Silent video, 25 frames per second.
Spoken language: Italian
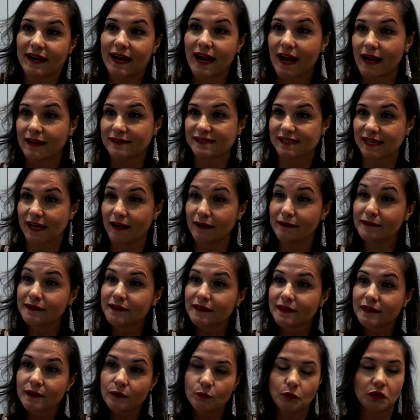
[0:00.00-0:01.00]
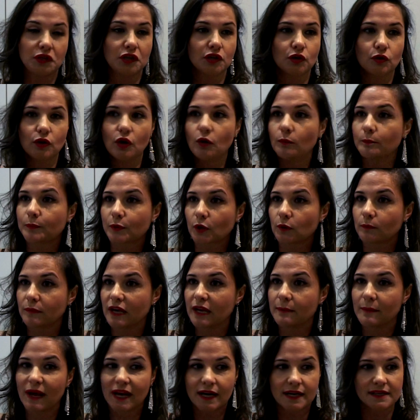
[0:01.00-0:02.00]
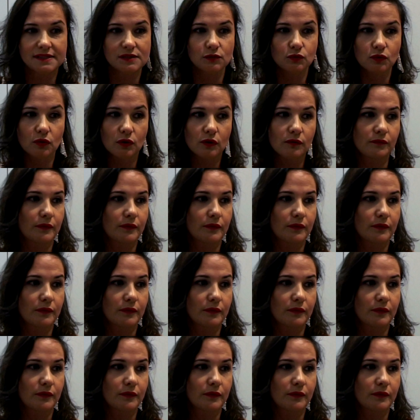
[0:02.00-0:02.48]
casa. Quindi non è un problema, anche se uno lo